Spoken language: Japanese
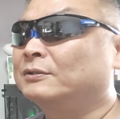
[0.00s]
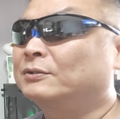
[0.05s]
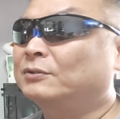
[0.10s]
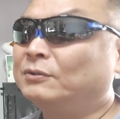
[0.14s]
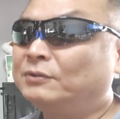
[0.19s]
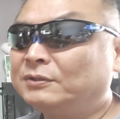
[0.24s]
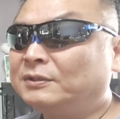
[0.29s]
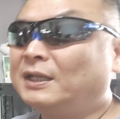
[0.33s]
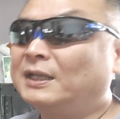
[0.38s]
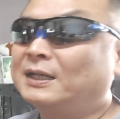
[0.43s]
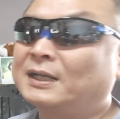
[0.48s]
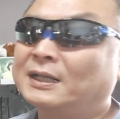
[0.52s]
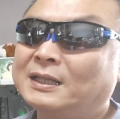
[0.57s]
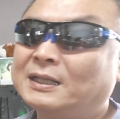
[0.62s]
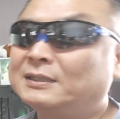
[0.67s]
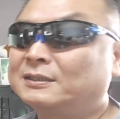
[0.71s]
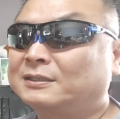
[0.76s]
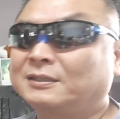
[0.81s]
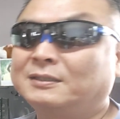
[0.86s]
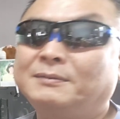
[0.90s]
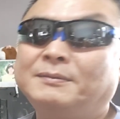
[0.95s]
そういうやり方
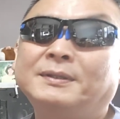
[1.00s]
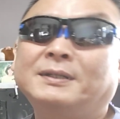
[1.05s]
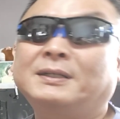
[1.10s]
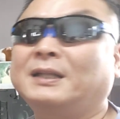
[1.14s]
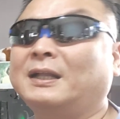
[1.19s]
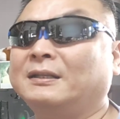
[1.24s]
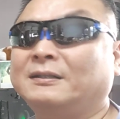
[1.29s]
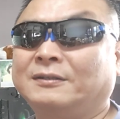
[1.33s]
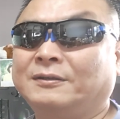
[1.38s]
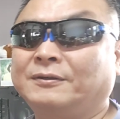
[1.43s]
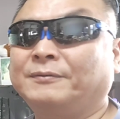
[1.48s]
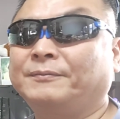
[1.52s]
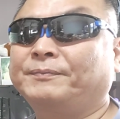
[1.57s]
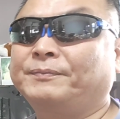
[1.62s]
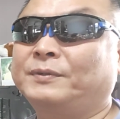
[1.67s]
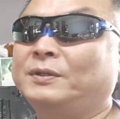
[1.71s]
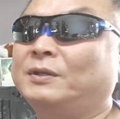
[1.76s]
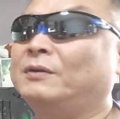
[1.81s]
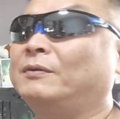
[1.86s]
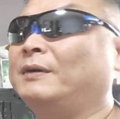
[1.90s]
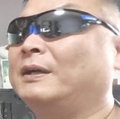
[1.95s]
にするべきなんだよ
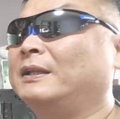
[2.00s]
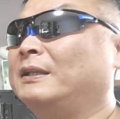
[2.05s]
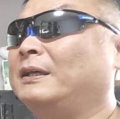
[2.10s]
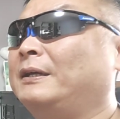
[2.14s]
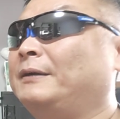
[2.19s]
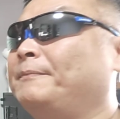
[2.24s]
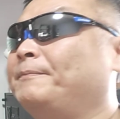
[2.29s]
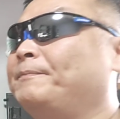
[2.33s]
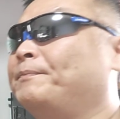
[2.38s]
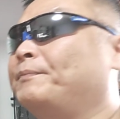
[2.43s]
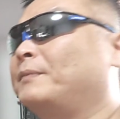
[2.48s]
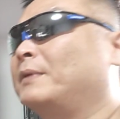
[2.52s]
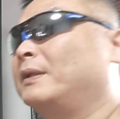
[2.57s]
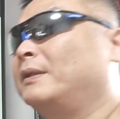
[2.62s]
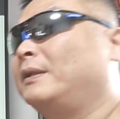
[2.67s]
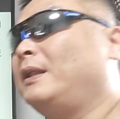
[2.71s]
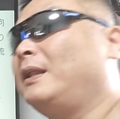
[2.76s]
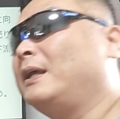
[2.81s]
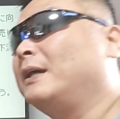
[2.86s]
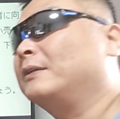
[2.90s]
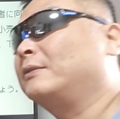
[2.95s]
要はね。
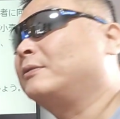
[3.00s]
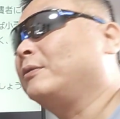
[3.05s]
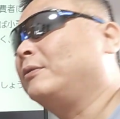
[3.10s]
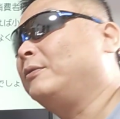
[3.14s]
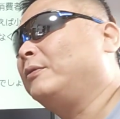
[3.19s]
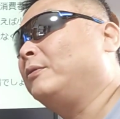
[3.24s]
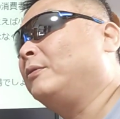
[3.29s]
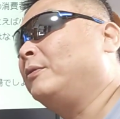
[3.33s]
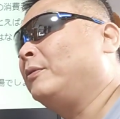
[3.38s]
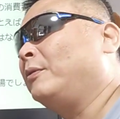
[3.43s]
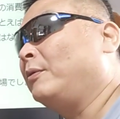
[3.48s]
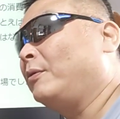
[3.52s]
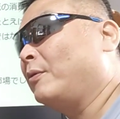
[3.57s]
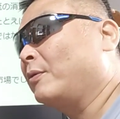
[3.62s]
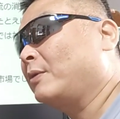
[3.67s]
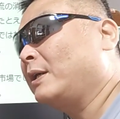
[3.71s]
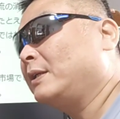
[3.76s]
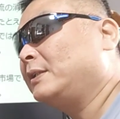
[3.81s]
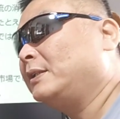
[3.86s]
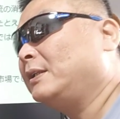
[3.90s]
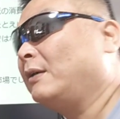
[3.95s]
でないと
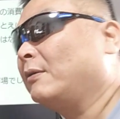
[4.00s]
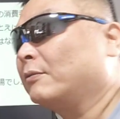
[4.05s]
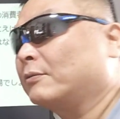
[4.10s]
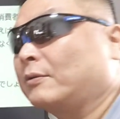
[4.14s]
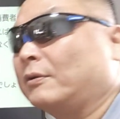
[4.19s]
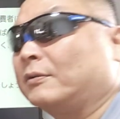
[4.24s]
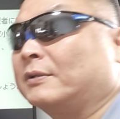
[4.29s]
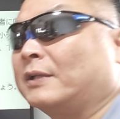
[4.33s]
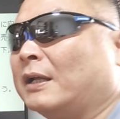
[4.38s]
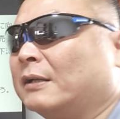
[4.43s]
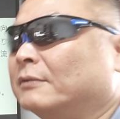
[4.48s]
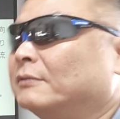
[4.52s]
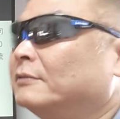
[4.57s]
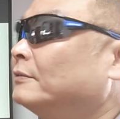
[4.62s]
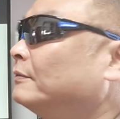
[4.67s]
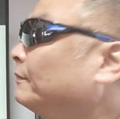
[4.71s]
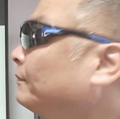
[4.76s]
おかしなことになる。